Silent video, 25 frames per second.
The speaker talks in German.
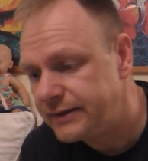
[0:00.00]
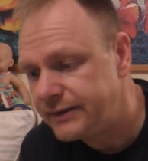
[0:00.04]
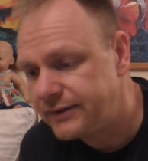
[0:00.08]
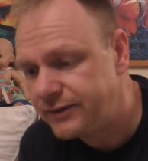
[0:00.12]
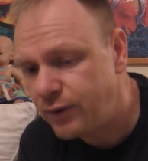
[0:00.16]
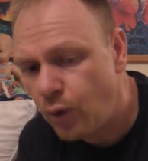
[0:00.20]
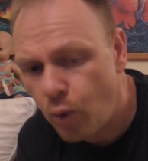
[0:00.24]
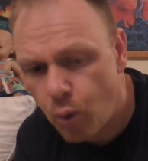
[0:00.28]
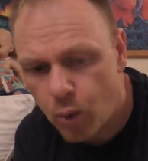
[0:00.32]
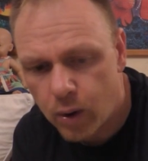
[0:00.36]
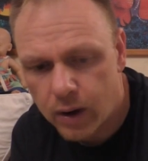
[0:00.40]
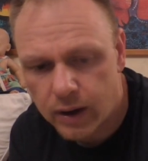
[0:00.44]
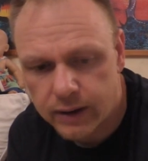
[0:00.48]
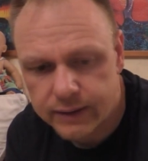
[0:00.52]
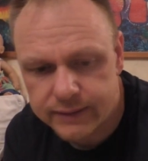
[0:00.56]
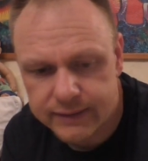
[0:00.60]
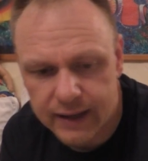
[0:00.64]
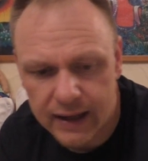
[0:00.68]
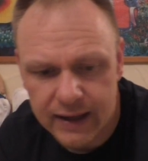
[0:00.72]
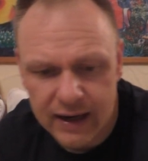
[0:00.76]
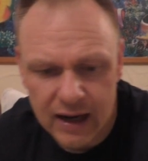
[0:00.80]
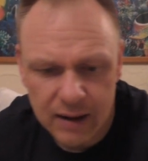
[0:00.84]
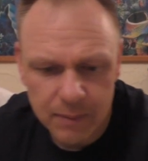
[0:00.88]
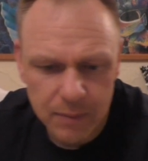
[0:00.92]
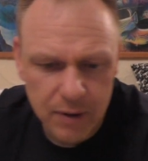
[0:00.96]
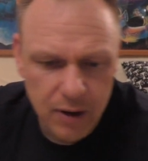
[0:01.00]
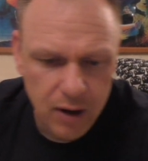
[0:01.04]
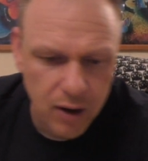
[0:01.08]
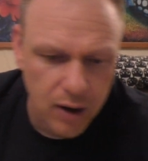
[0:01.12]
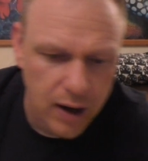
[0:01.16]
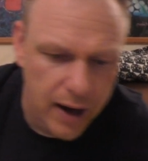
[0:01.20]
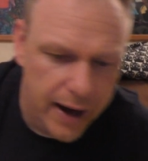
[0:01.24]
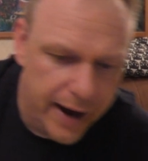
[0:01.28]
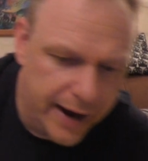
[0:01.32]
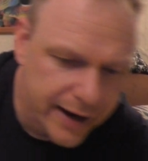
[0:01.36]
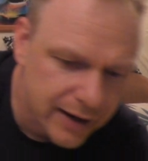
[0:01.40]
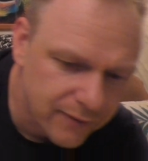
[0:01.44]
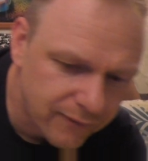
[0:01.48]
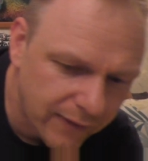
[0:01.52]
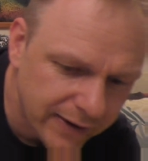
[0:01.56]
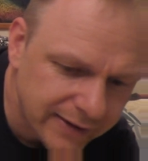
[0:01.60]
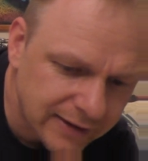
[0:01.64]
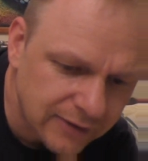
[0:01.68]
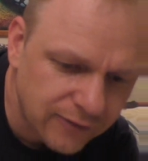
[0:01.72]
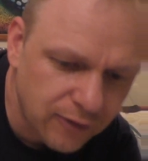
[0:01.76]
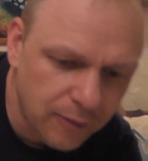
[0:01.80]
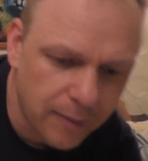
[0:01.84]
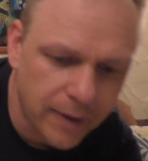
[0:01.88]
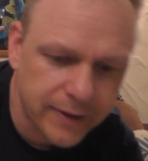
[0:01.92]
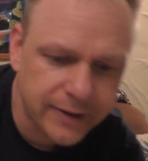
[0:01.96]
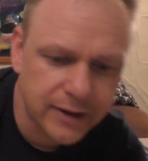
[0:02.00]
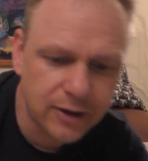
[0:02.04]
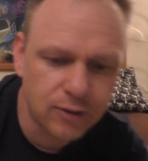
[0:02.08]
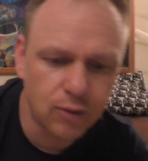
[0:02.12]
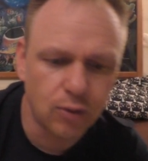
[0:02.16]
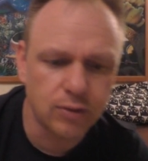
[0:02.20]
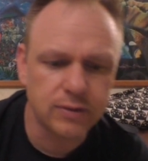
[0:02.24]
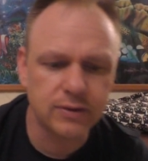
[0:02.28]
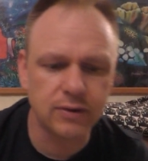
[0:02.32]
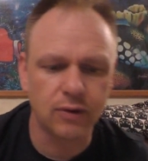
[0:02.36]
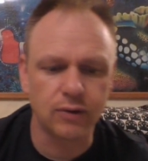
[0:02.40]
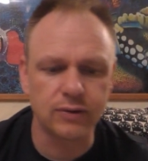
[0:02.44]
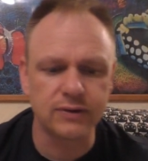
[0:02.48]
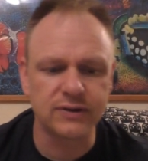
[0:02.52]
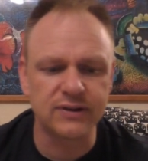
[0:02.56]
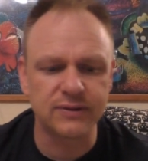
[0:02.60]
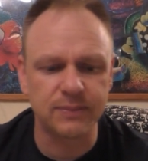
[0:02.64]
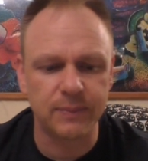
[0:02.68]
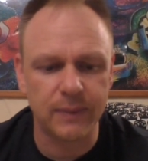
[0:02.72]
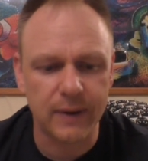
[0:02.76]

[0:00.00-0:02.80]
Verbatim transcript: So, dann haben wir einen weiteren Film angeguckt und